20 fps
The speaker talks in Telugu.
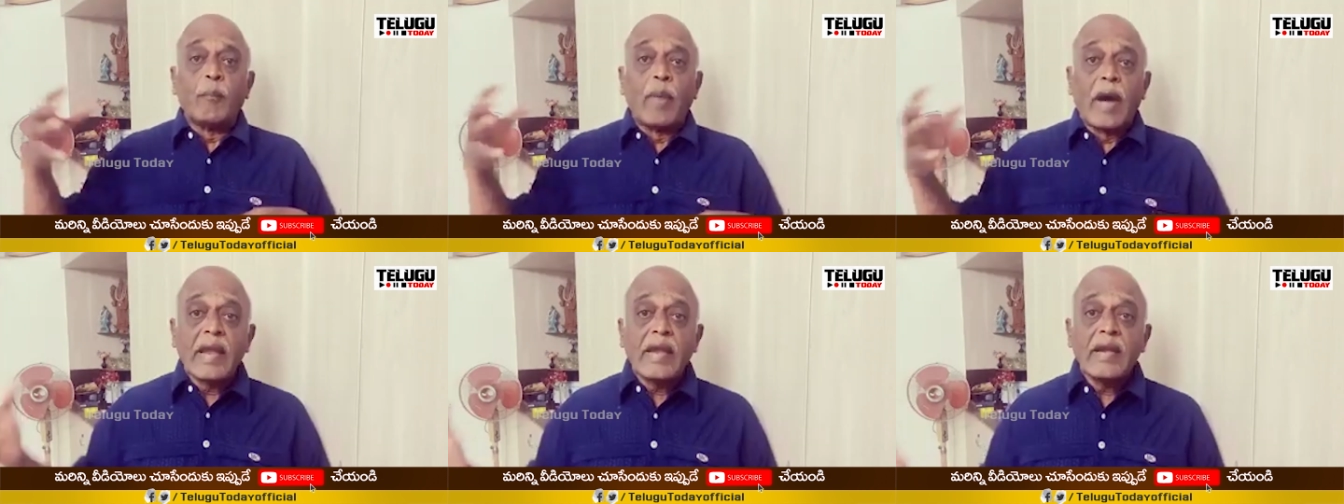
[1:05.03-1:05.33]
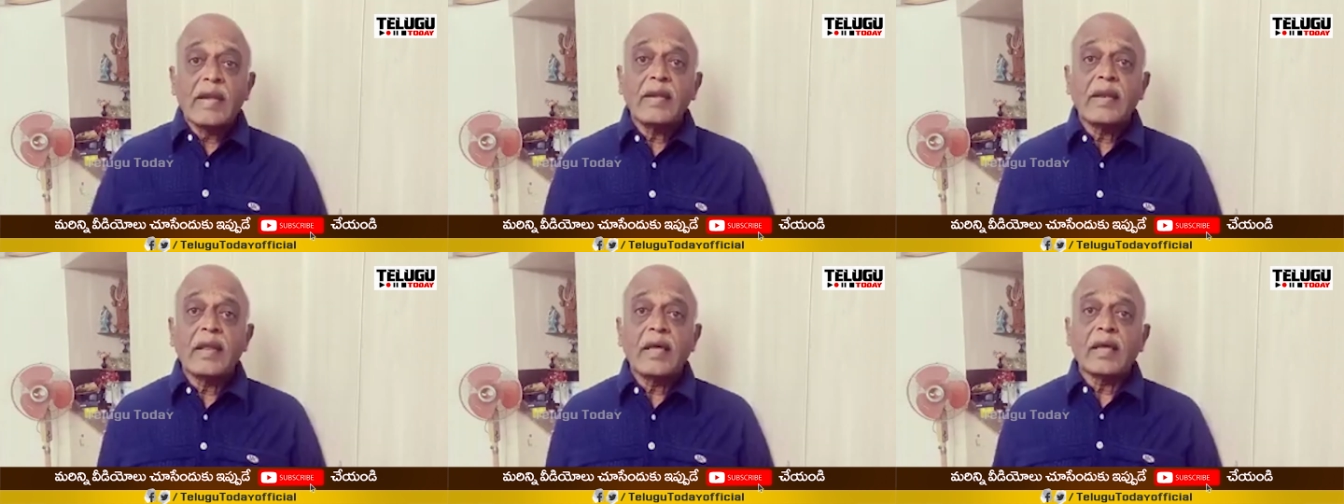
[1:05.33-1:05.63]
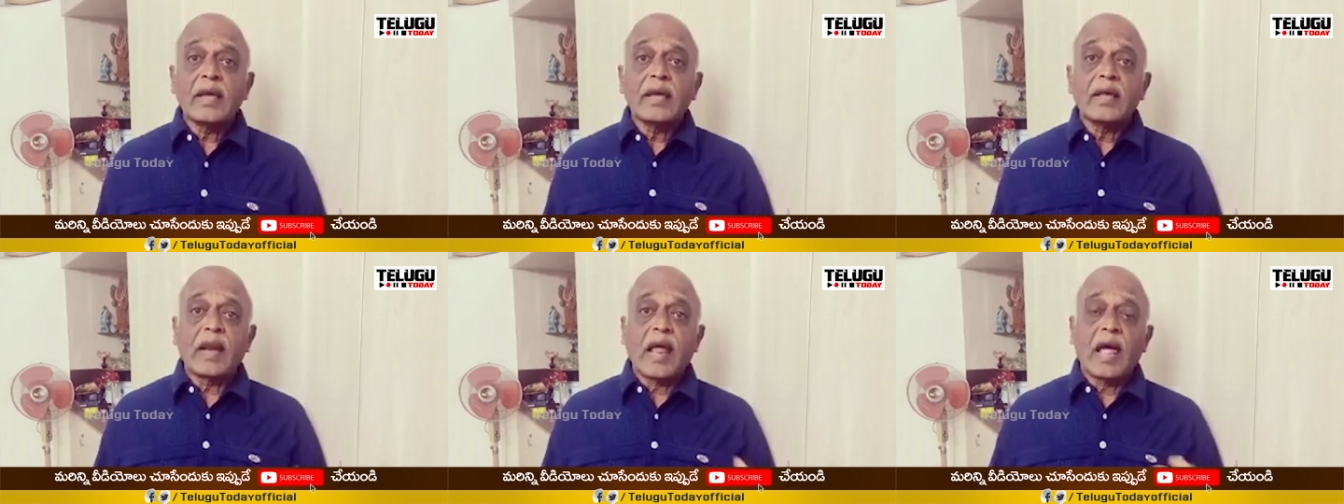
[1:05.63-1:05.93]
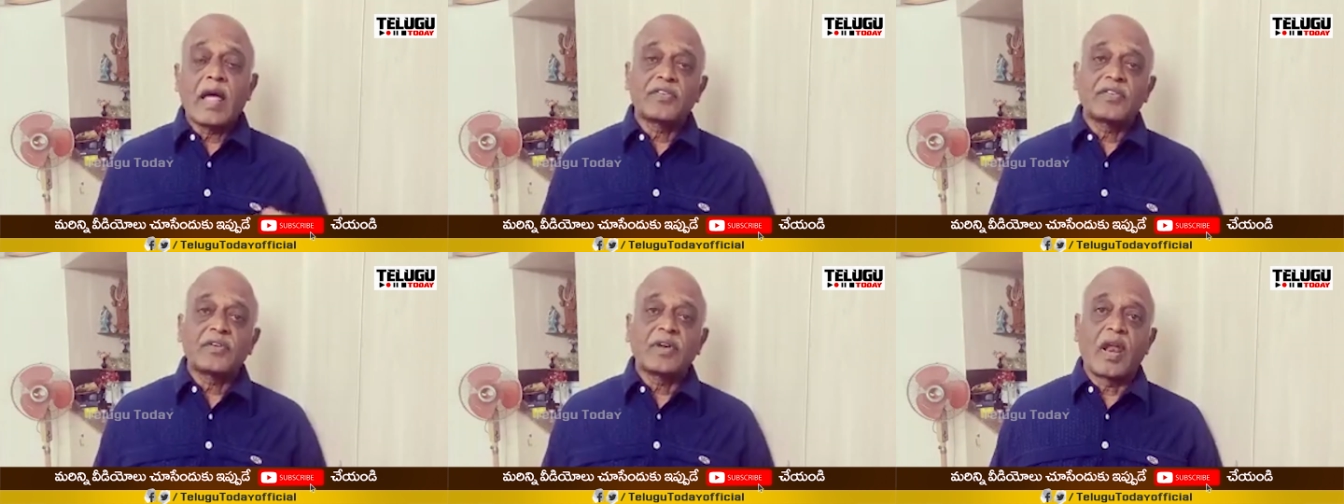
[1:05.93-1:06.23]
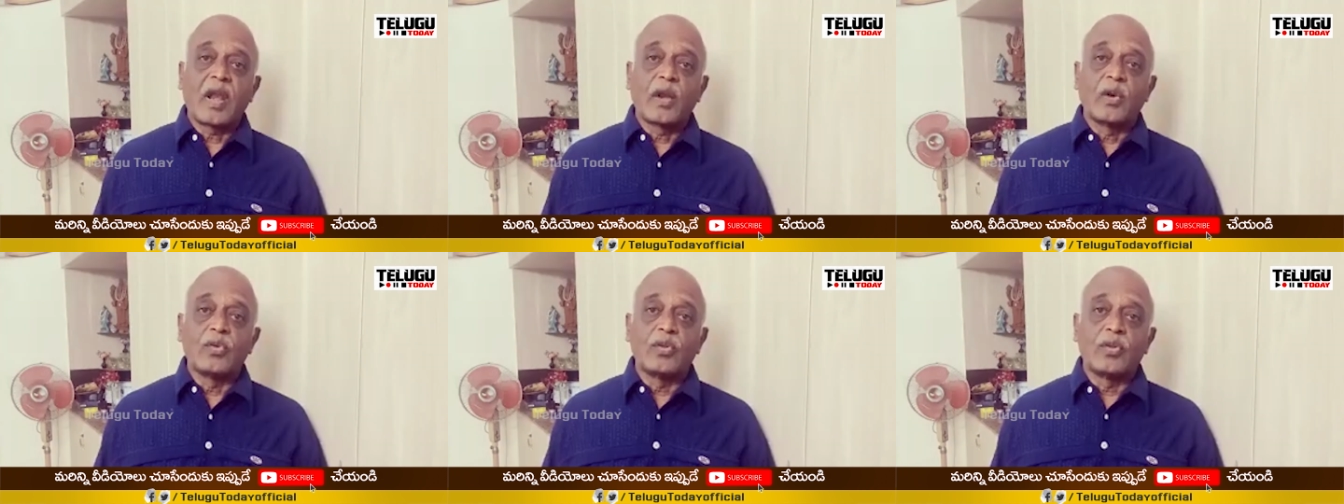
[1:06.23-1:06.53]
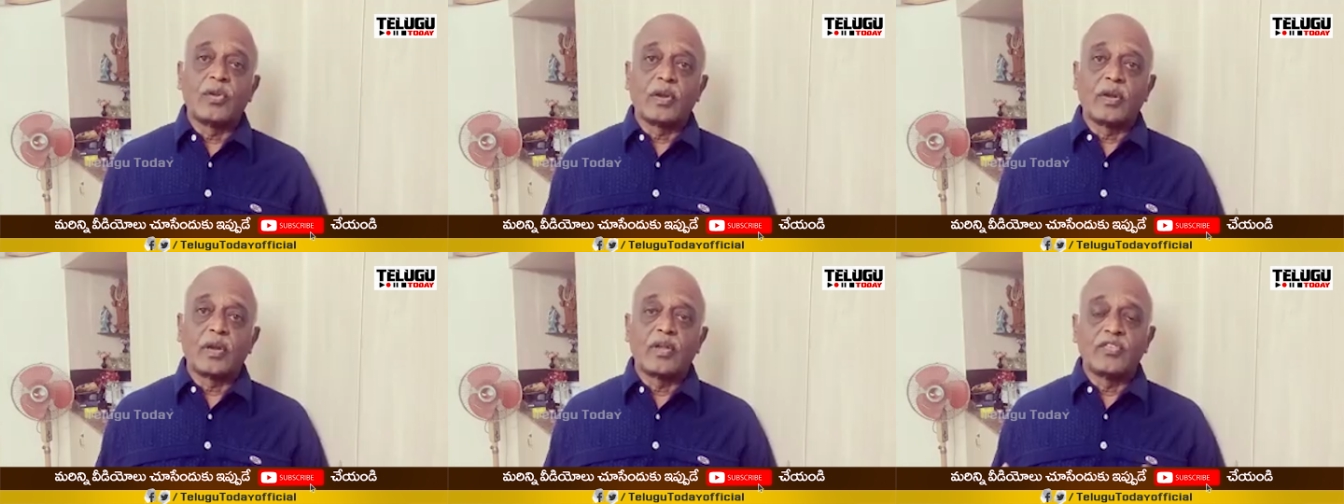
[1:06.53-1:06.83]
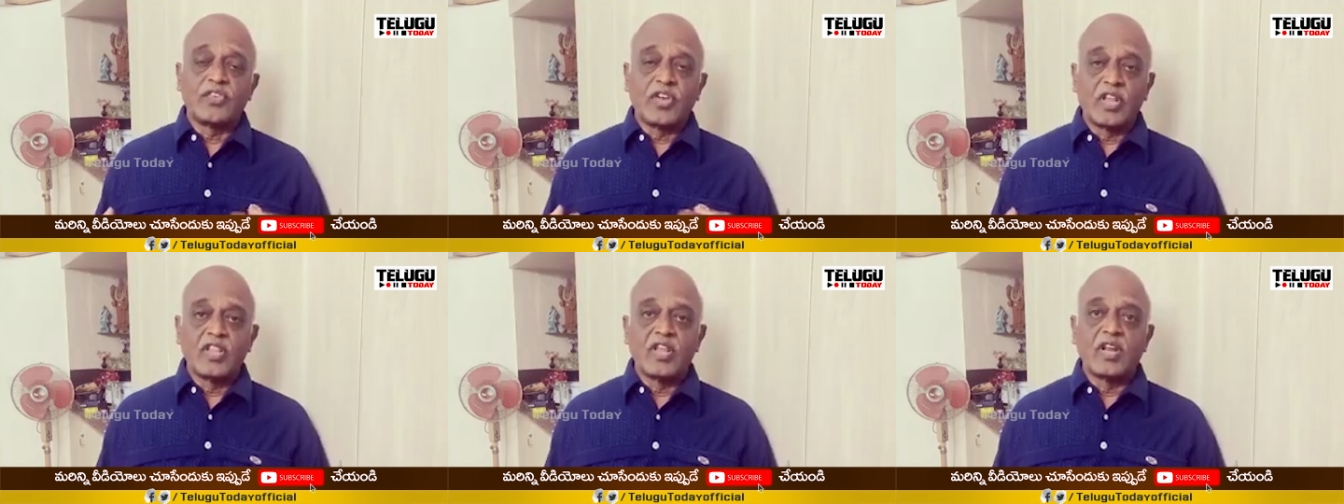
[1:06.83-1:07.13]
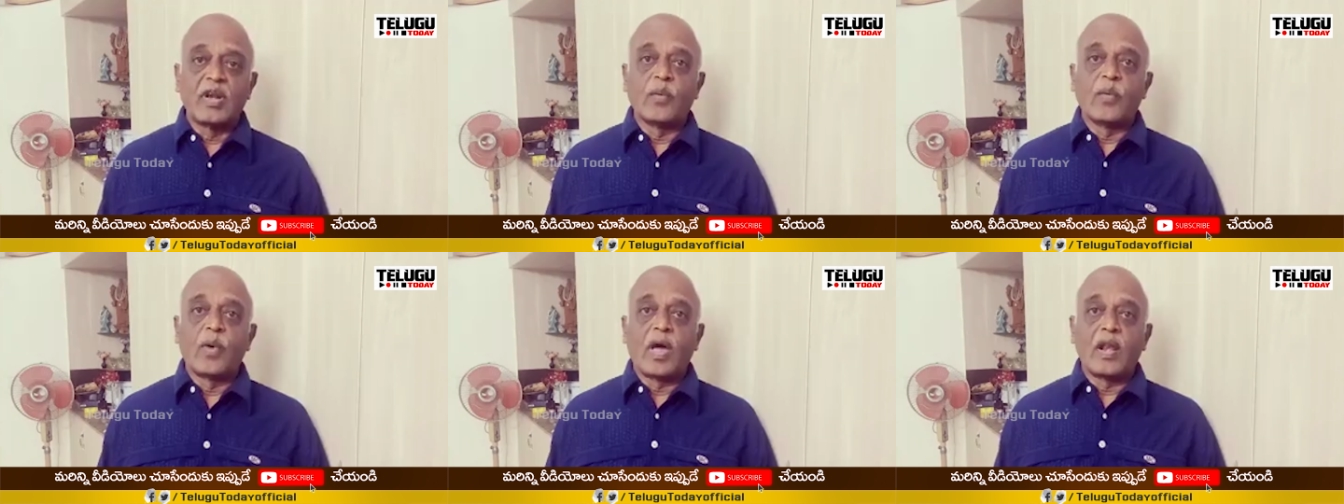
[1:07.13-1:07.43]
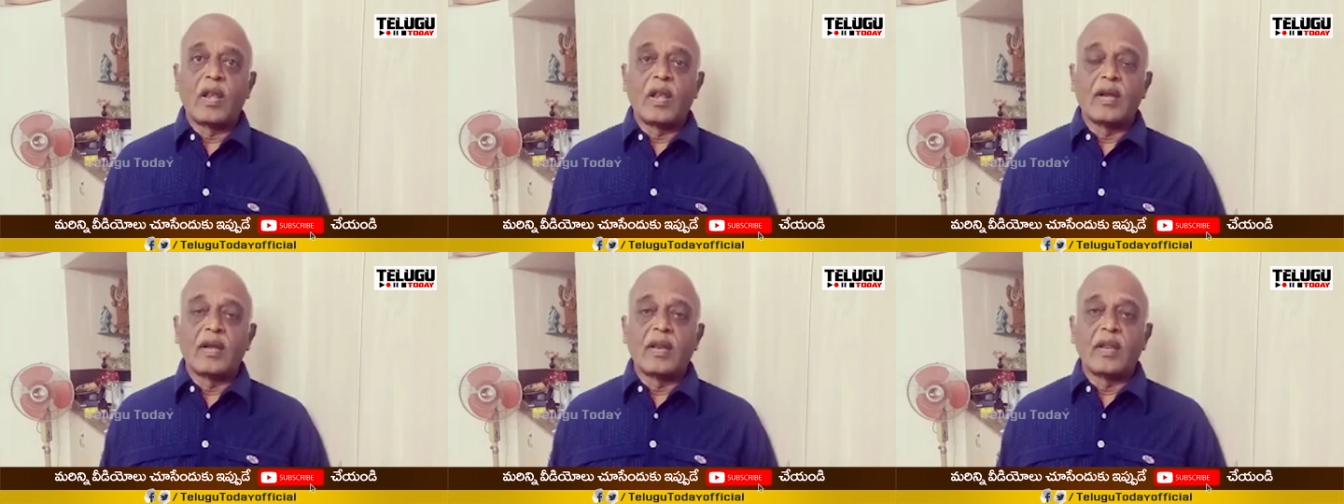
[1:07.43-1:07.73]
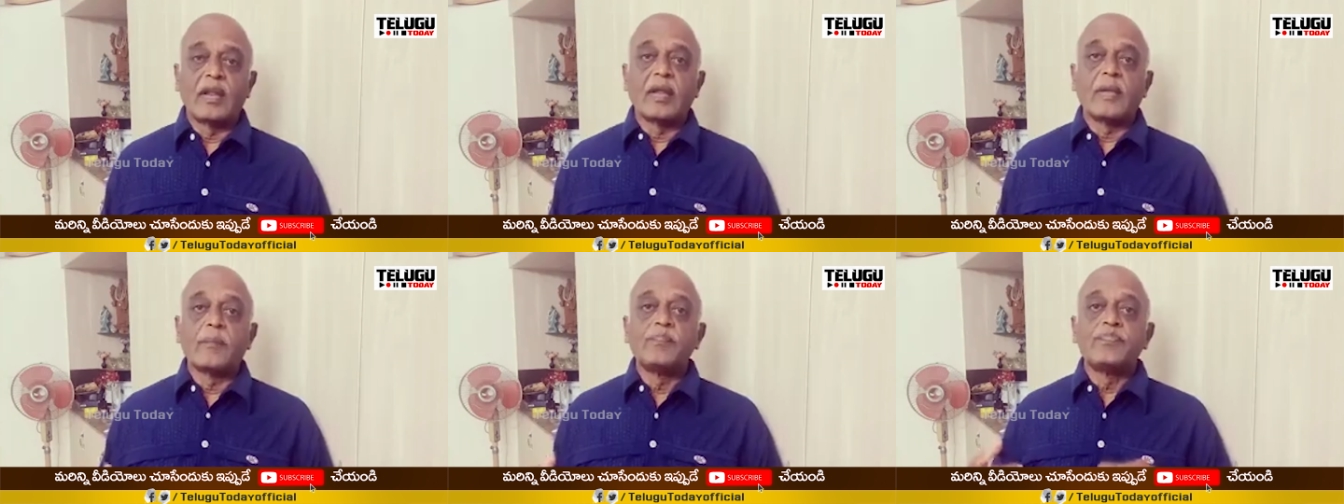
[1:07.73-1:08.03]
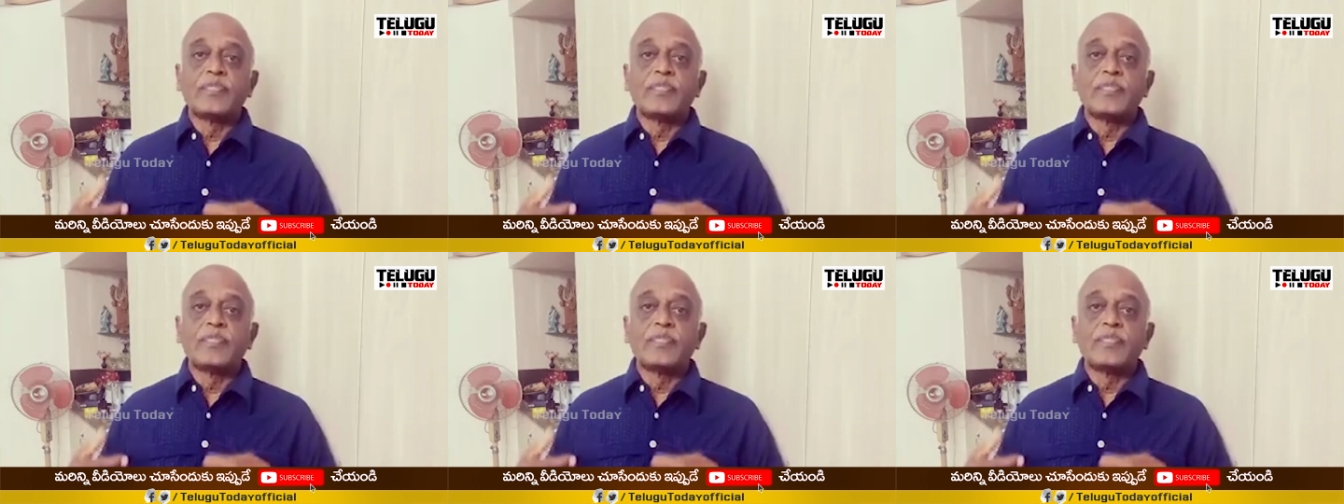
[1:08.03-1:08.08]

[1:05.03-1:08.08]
బయట రాష్ట్రాలకి చెందిన వాళ్ళని